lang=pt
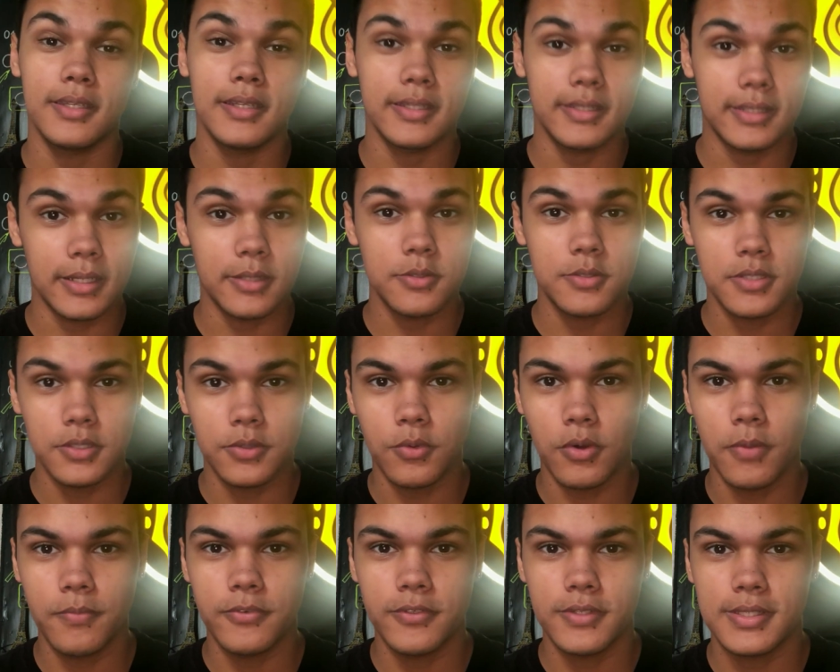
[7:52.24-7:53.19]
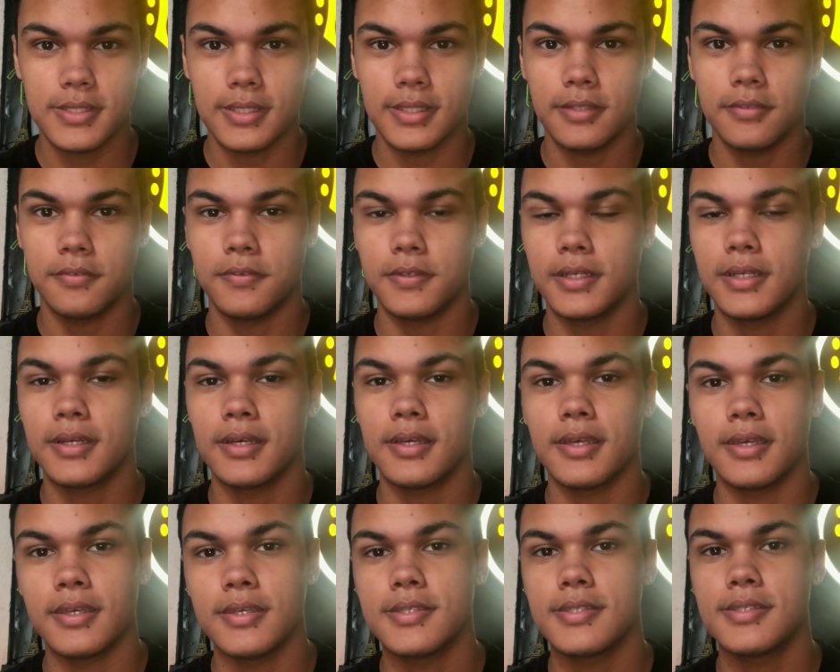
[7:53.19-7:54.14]
na tradução óbvia significa
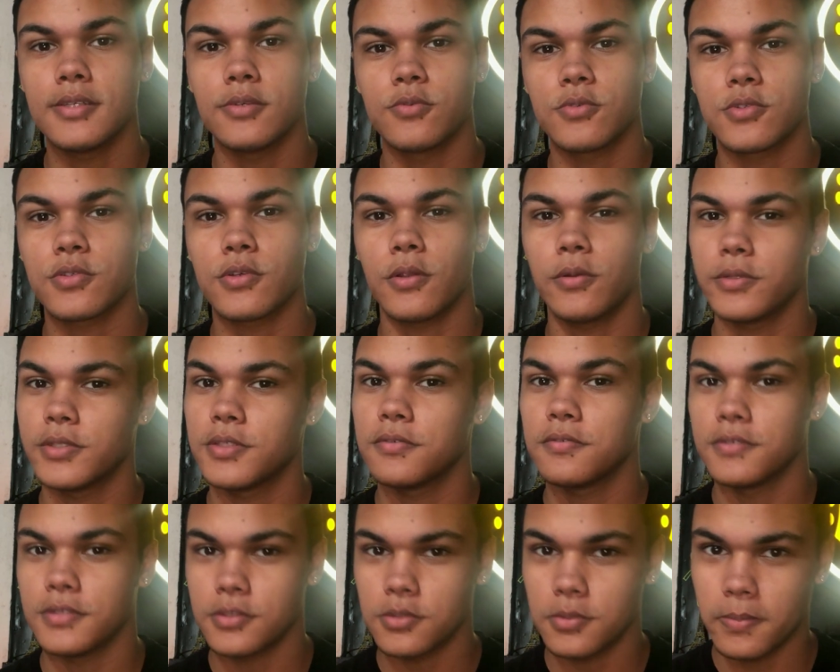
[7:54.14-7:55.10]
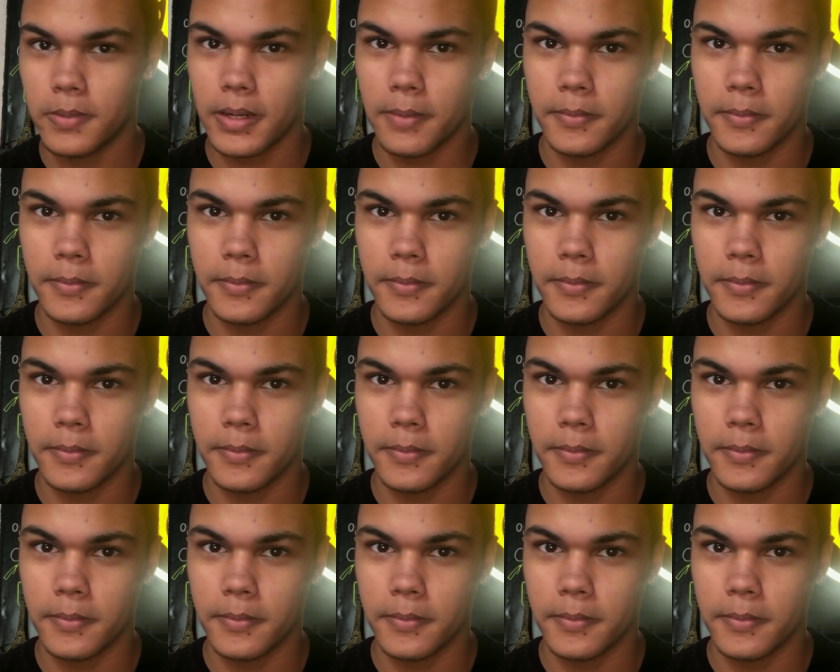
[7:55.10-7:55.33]
Esse é um solo difícil para